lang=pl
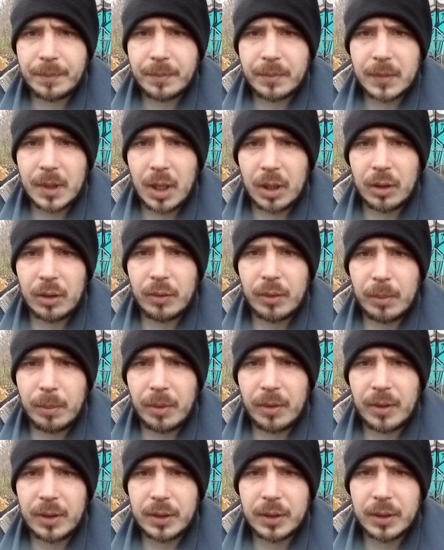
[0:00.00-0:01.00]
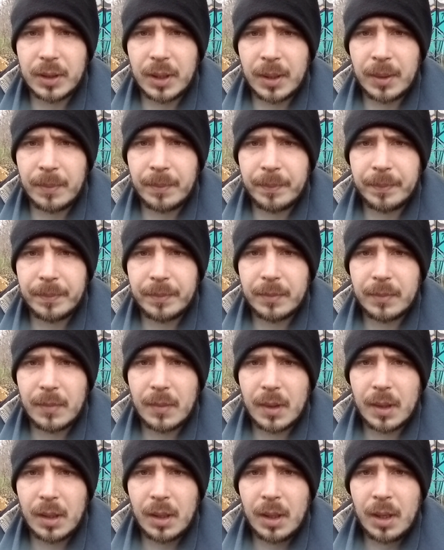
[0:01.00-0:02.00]
Wiadomo poważnie.
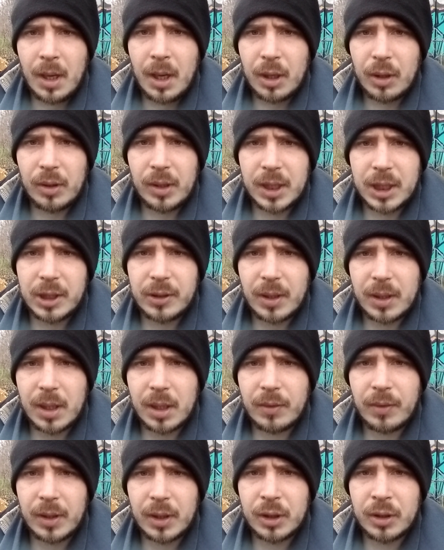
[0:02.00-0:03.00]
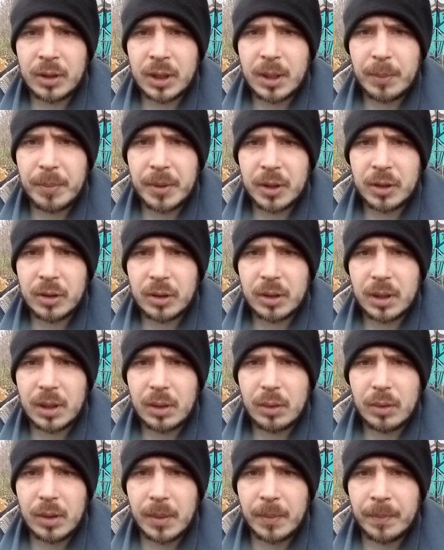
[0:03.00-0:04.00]
Koniec świata
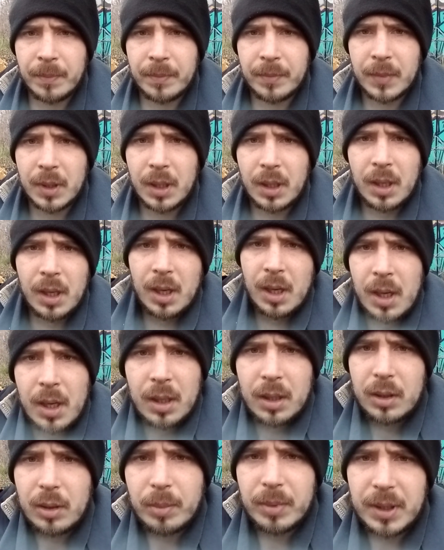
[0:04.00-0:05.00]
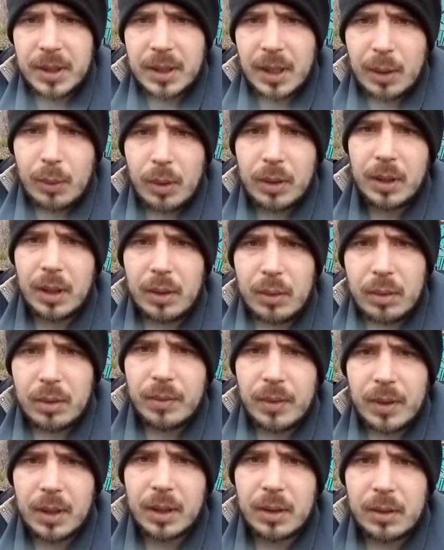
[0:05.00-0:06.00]
2052. To będzie zagłada,
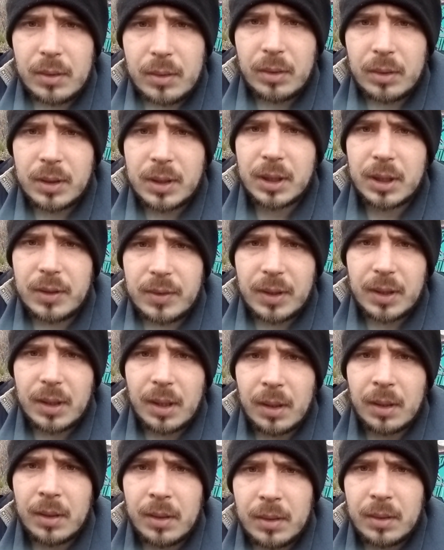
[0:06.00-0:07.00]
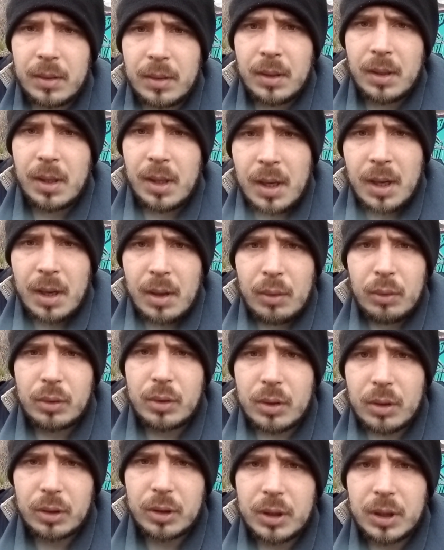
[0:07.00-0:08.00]
kurwa, końca świata.
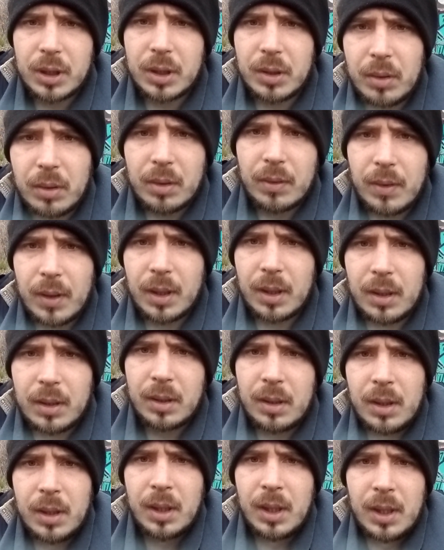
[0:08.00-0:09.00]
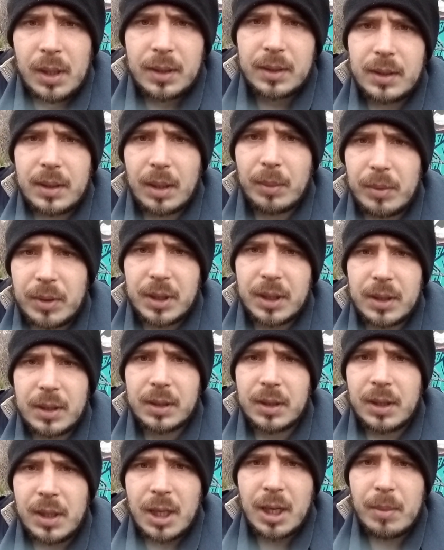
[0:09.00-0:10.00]
Ludzkości, kurwa. Sami się
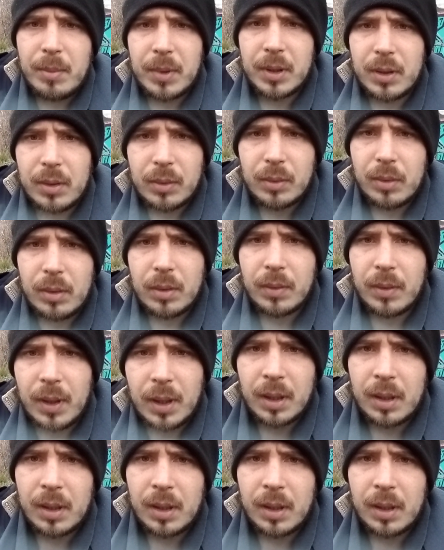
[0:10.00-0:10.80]
zgnijemy tu kurwa.